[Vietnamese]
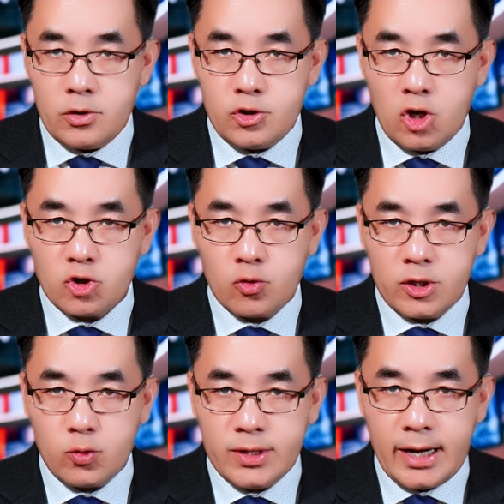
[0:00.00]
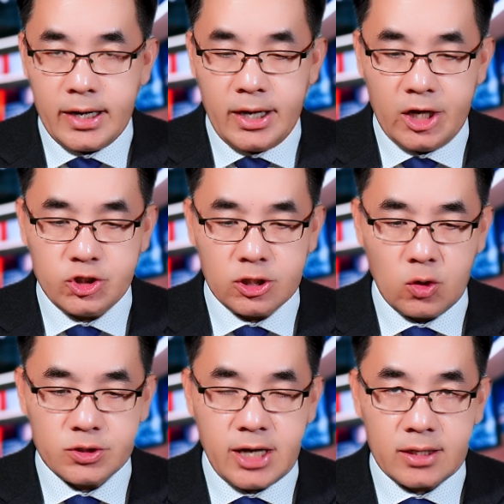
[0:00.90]
nhớ rồi để United Nations
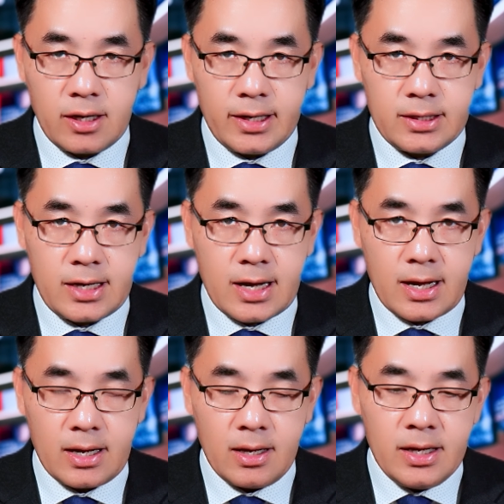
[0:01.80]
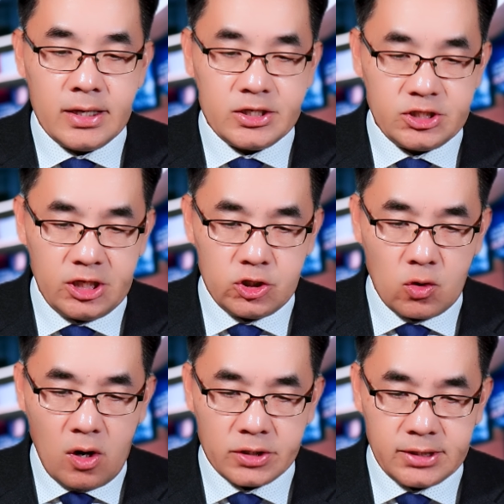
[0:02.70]
tàu tra tận tiệt, di
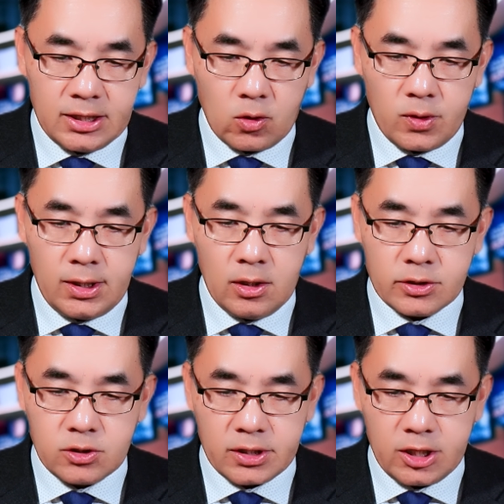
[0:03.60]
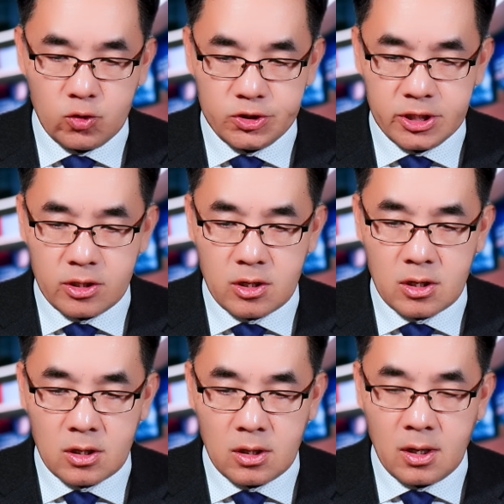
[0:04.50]
chuyển ở trên ngồi y lò cho kêu đôi chân
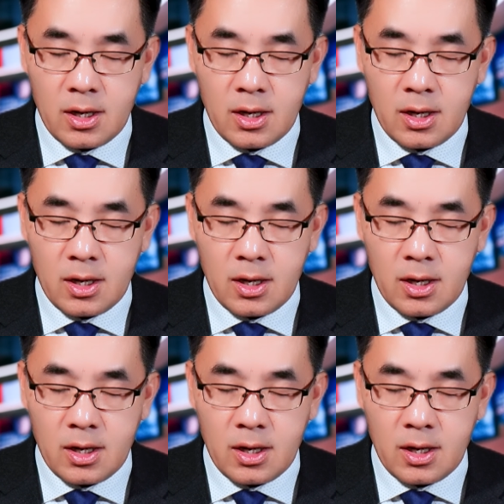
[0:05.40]
nó.